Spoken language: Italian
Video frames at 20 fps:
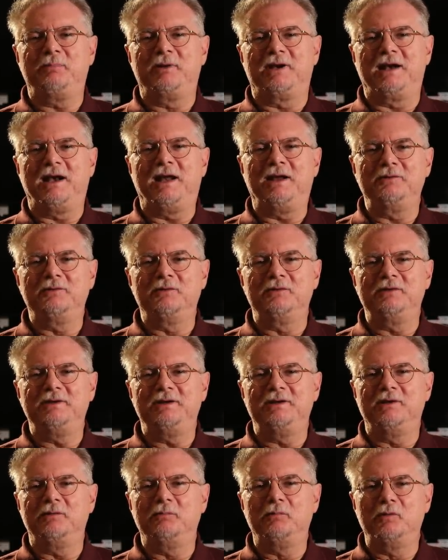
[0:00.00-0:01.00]
parlando
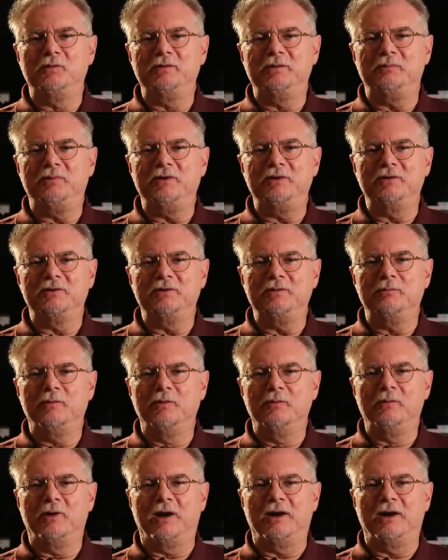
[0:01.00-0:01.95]
di Nel blu dipinto di blu,